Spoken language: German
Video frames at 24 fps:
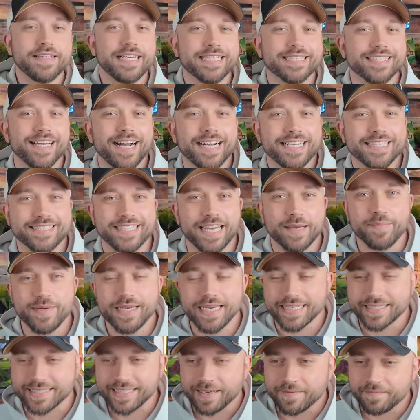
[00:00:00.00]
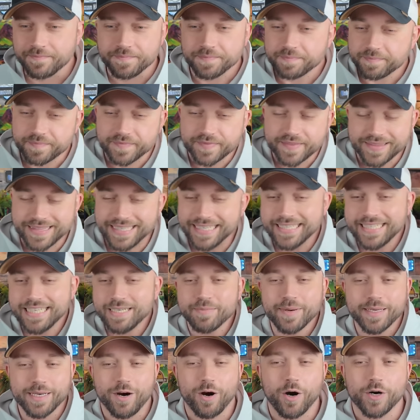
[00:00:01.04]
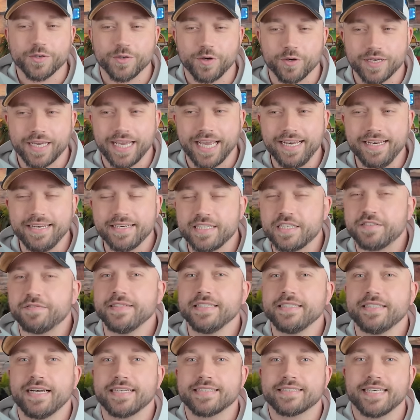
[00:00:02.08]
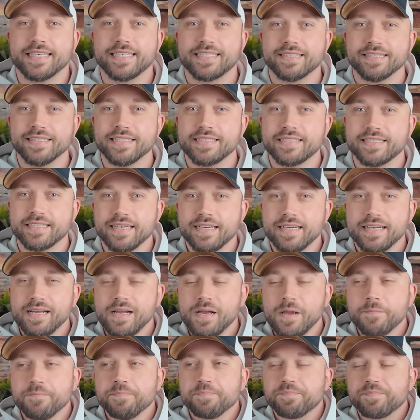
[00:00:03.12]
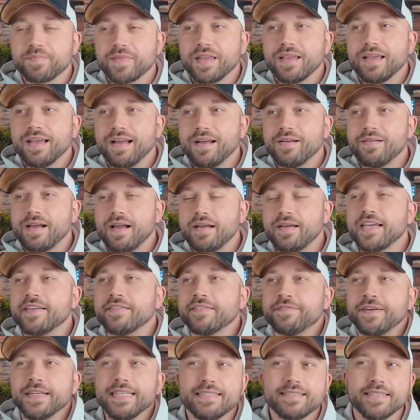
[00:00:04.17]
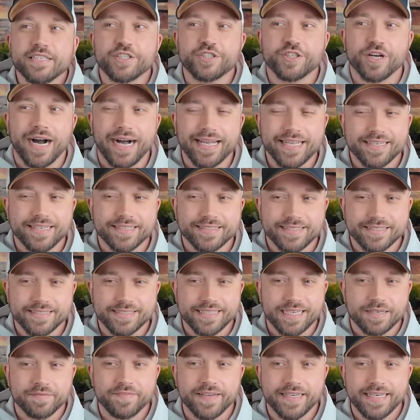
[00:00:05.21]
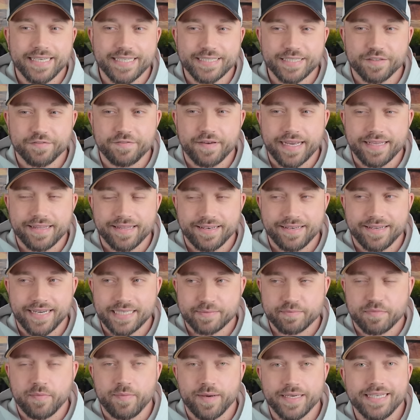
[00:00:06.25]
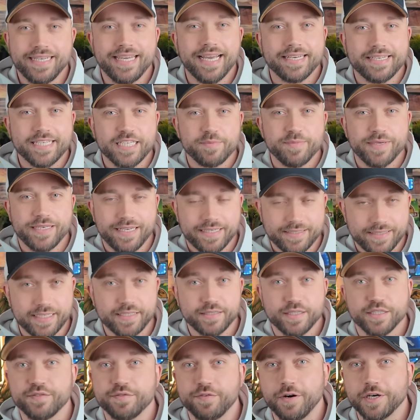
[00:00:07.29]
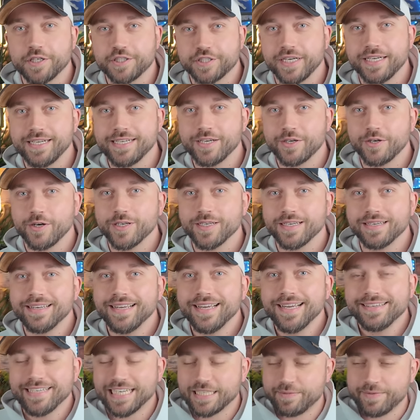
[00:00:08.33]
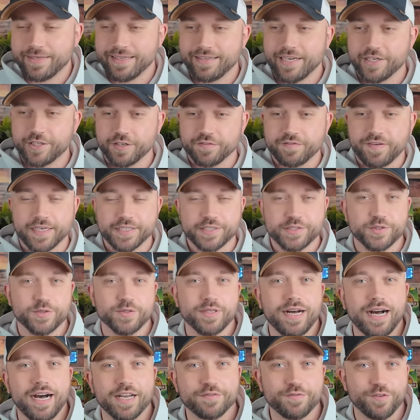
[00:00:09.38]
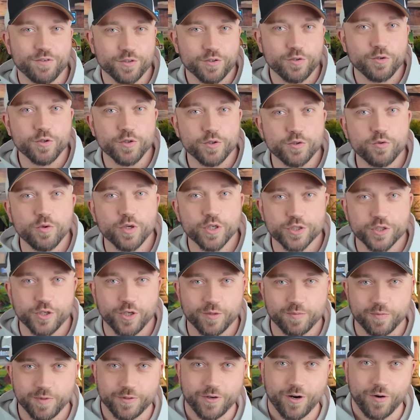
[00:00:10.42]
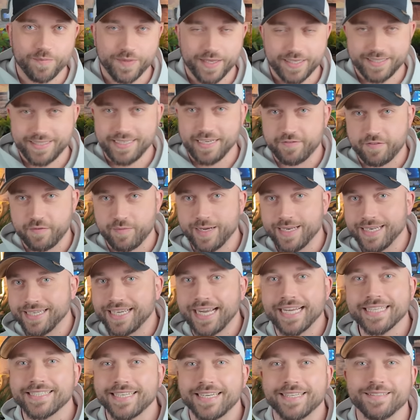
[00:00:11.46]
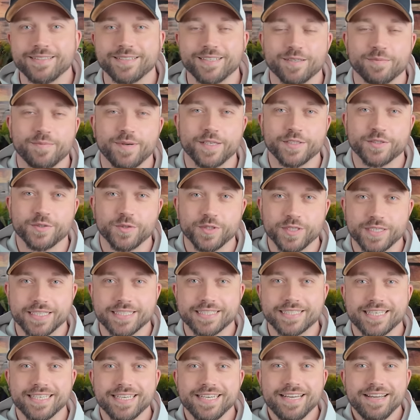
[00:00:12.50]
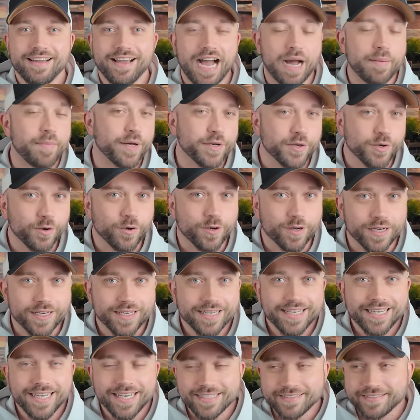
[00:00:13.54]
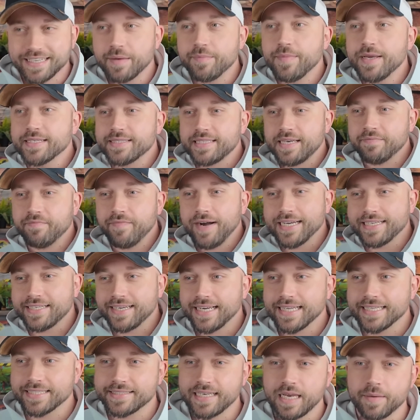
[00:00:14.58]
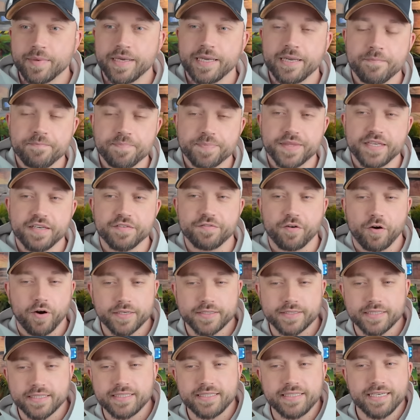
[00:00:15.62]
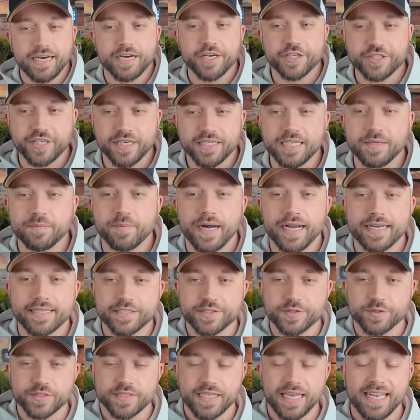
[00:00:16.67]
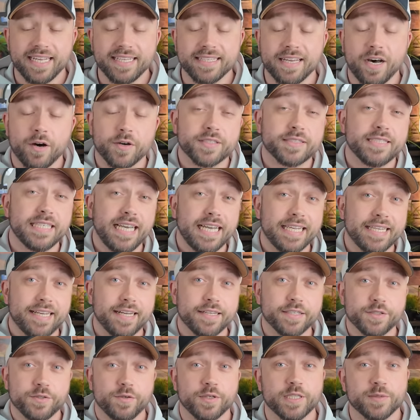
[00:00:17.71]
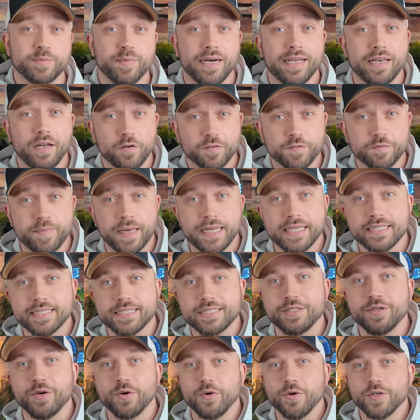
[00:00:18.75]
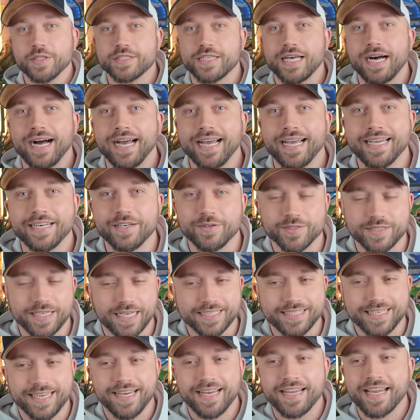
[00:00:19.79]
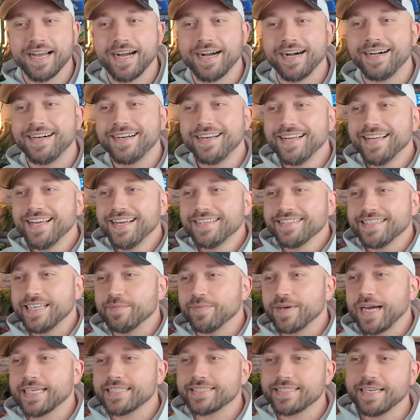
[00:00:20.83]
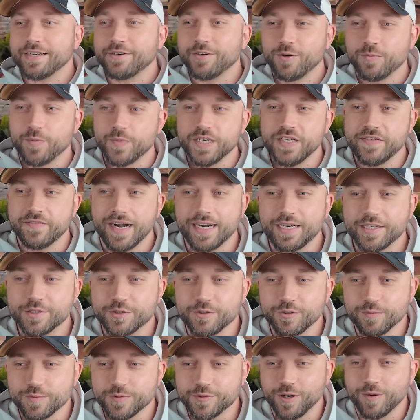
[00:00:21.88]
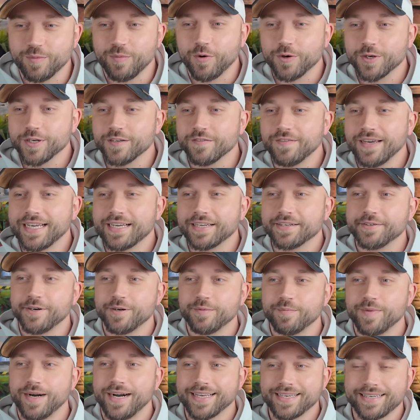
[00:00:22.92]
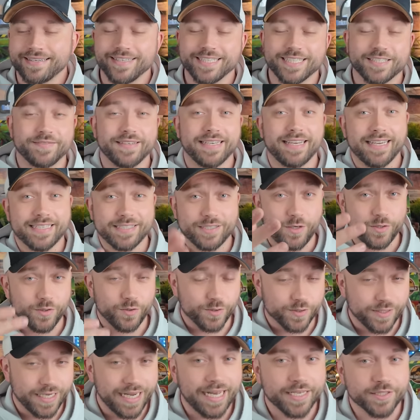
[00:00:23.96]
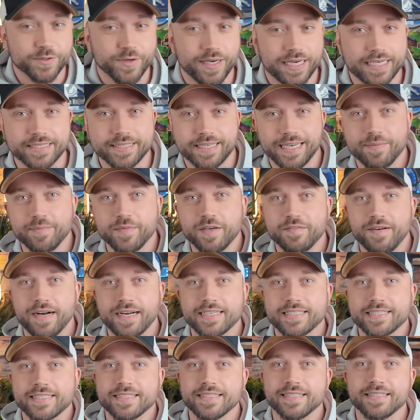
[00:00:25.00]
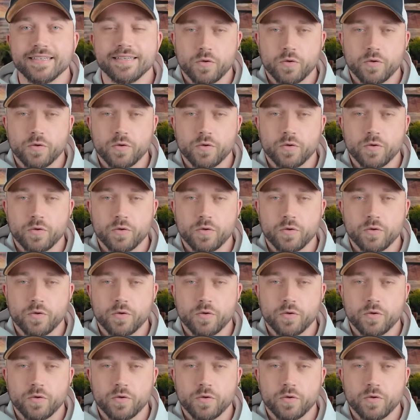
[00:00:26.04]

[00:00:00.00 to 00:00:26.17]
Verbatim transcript: wie gesagt, Sammy ist eben die, die man auch noch kennt. Ich finde tatsächlich, ich finde es nicht schade, dass sie sich am wenigsten verändert hat, aber bei ihr hätte ich mir tatsächlich vorstellen können, dass man dann da schon fast so eine Art von Kulturschock bekommt, dass sie auf einmal eine ganz andere Person ist. Aber nö, Sammy ist eben weiterhin Sammy, die freut sich tierisch dann die beiden zu sehen. Auch sie geht ganz kurz mal auf Bens Größe ein und dass er ja dem Rest der Gruppe die Wachstumshormone weggenommen hat und deswegen ist auch nur er so extrem gewachsen.